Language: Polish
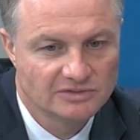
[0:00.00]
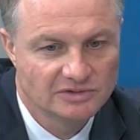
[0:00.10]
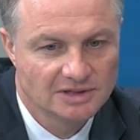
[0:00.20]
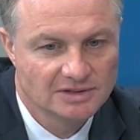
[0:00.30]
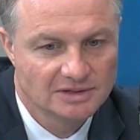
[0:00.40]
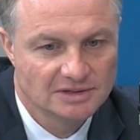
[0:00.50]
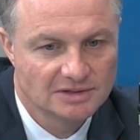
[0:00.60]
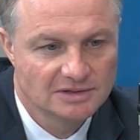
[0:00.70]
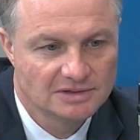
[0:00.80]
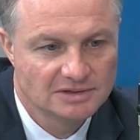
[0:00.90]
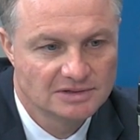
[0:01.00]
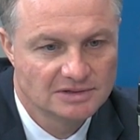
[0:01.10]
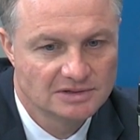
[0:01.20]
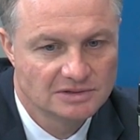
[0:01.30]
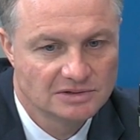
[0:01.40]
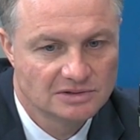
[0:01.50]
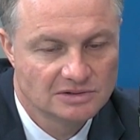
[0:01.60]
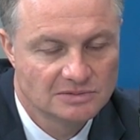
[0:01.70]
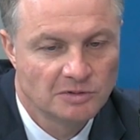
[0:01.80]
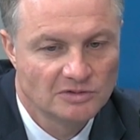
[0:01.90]
związanych y, z, z,
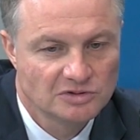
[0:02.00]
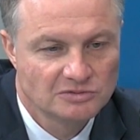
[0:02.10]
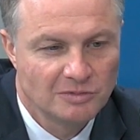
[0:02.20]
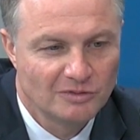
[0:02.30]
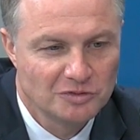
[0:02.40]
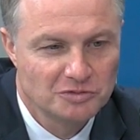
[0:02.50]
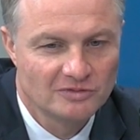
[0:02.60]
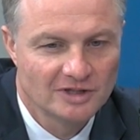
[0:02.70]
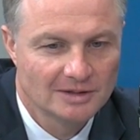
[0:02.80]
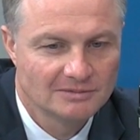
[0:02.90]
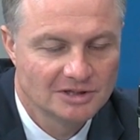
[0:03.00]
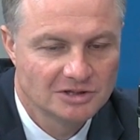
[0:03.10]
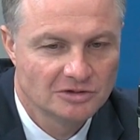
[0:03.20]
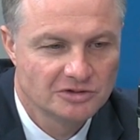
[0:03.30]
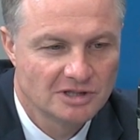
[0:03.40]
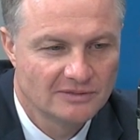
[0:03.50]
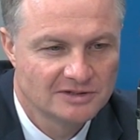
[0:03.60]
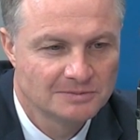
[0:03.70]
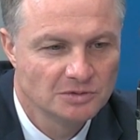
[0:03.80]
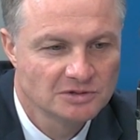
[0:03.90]
z, typo, z człowiekiem, jeśli chodzi o
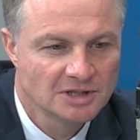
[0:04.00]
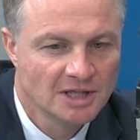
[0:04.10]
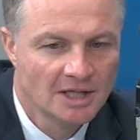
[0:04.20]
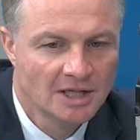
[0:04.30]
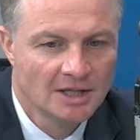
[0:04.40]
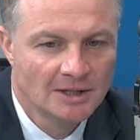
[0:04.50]
FS+. Czyli